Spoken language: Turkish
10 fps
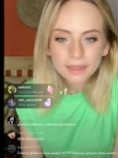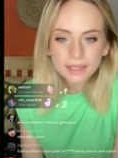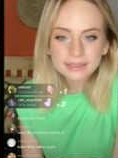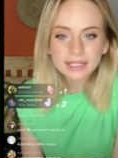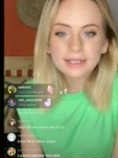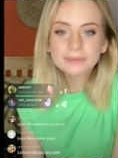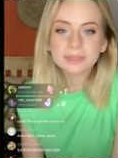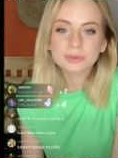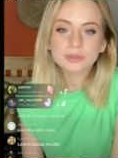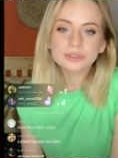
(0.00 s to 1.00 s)
Selam
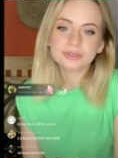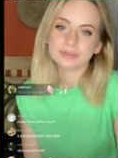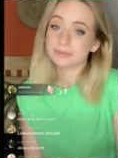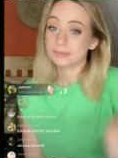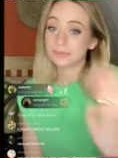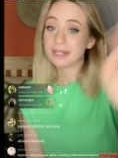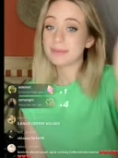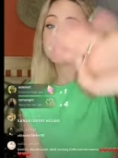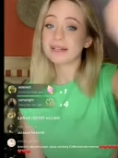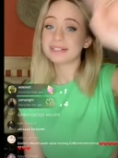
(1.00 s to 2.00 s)
Cemoş.
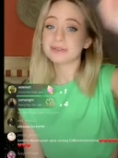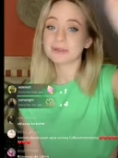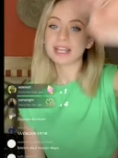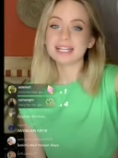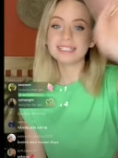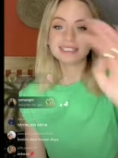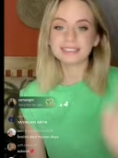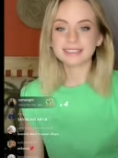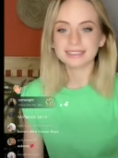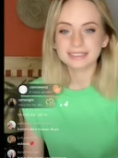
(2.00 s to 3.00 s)
Merhabalar, hoş
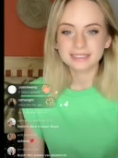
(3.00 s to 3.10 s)
geldiniz.